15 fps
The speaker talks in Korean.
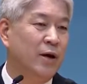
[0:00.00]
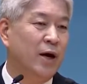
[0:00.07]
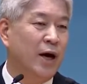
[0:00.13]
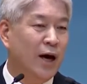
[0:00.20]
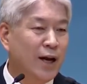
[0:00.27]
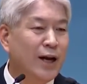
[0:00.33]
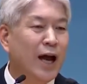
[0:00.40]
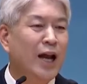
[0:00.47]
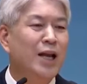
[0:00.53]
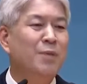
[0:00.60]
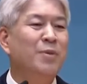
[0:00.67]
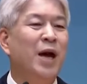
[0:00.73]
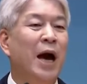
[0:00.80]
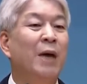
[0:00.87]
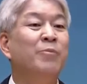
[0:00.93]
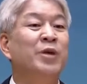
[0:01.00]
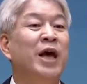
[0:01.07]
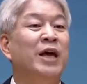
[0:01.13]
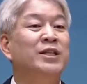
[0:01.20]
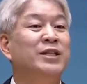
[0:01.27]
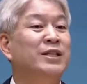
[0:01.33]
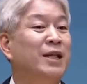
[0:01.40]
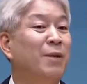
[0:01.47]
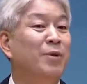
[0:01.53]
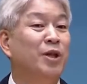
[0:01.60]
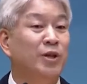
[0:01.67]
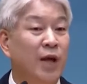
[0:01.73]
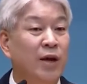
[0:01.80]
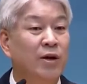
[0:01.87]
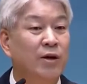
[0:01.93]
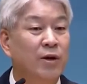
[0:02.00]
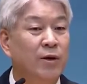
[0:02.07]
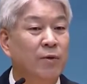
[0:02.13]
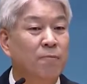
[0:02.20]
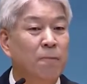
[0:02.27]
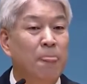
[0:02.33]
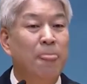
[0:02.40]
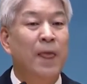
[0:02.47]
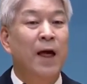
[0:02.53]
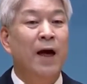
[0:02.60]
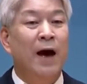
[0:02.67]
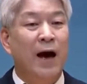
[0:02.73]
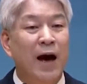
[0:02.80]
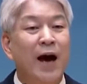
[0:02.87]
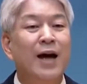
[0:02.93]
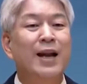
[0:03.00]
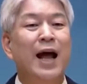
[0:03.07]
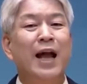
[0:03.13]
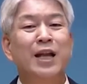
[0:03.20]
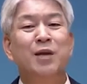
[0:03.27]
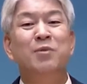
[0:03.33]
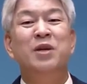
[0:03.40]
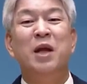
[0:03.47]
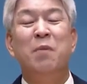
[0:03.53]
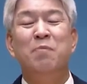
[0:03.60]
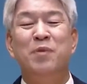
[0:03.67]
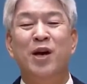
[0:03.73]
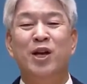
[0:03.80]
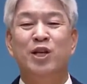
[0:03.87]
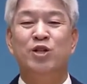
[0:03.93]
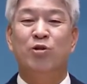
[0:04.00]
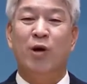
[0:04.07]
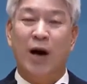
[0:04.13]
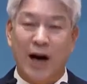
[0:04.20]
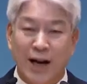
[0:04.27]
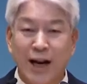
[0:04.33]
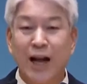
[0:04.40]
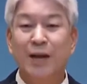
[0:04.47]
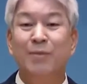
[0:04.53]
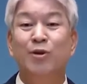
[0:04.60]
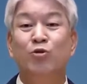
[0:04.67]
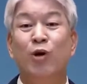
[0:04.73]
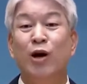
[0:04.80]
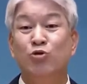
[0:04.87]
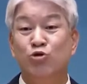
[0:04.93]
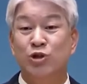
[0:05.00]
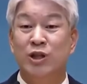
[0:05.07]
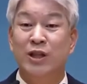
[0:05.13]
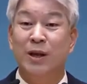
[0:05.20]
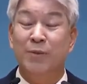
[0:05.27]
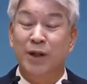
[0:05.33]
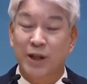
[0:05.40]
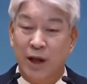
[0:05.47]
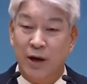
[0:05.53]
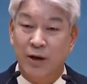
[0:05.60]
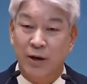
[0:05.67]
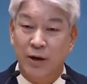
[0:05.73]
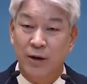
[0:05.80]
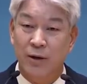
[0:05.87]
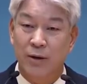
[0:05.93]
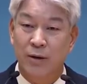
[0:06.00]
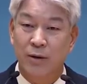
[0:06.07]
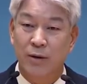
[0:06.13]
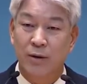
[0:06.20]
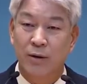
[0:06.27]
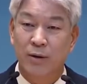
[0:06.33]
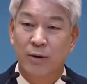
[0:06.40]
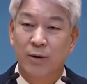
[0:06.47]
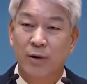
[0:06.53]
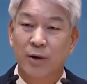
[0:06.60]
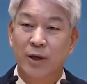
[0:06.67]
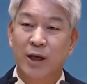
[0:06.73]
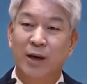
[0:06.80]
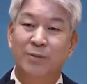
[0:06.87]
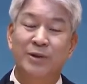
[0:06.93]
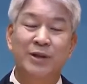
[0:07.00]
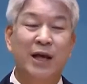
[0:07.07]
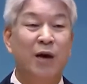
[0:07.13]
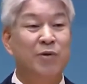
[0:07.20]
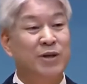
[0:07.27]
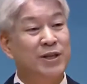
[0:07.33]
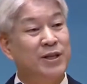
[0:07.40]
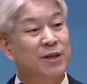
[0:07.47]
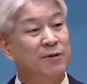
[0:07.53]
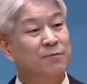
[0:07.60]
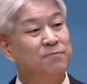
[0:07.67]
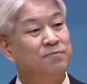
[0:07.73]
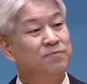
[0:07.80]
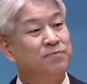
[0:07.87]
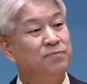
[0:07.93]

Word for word: 하나님이 함께 하신다면 되는 거예요 하나님이 내 편이시고 하나님이 도와주신다면 되는 거예요 여러분 다윗이